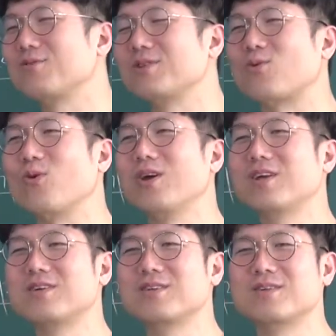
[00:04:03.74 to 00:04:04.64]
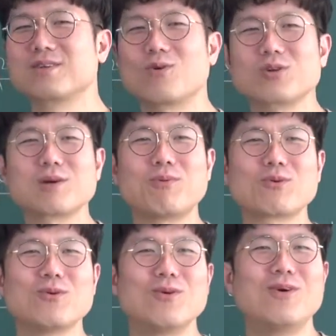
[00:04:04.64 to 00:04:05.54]
이제 그 얘기를 홀딱
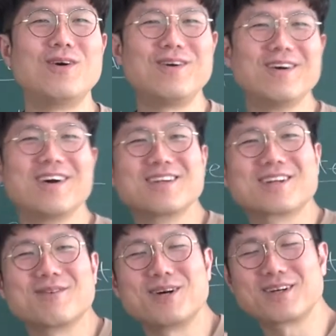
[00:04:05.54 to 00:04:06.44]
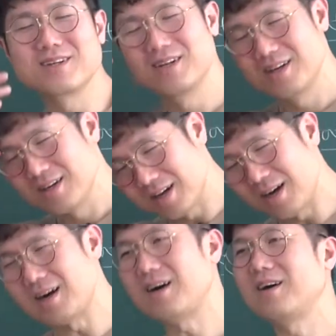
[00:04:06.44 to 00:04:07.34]
벗고 어 애들이랑 막야
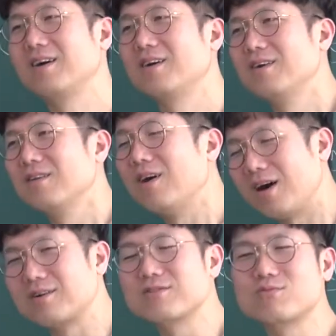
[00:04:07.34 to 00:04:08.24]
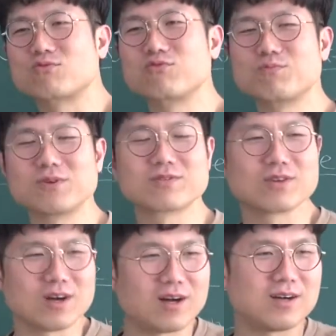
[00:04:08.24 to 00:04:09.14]
내가 안 그랬으면 죽을 뻔했어
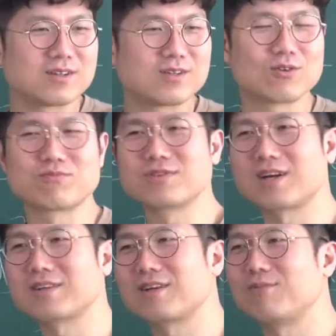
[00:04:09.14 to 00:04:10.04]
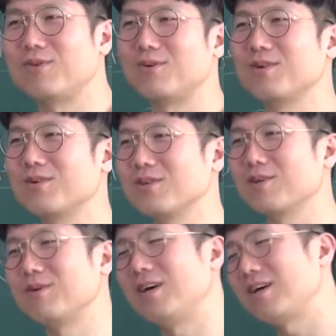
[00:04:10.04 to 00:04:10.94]
야네 덕분에 살았다 뭐 이런 얘기
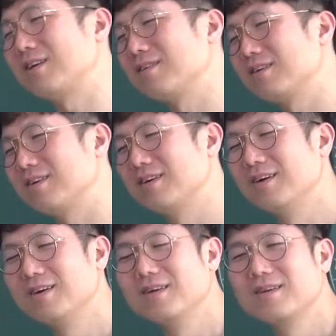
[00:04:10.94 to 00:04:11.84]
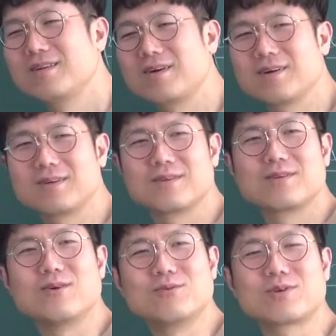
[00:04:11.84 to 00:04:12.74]
막 하는데 내가
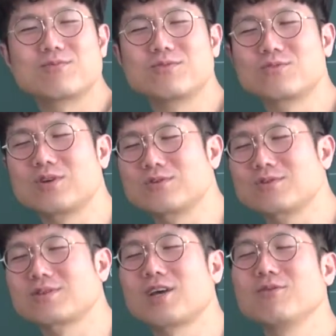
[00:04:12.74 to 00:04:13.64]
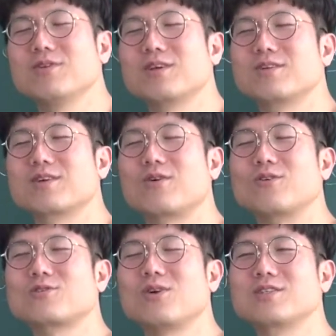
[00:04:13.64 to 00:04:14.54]
너무 기분이 좋아가지고 세면대를 이렇게
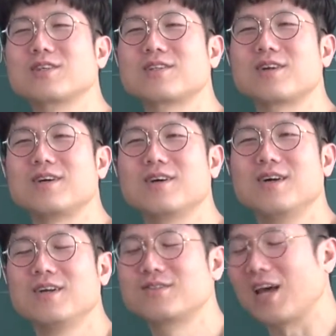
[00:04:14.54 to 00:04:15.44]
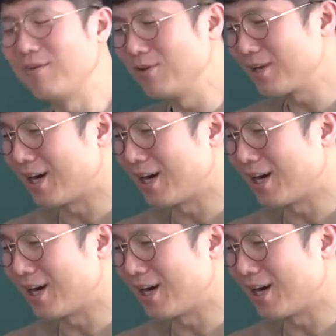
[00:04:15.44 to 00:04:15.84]
걸치고 앉아 있다가 세면대가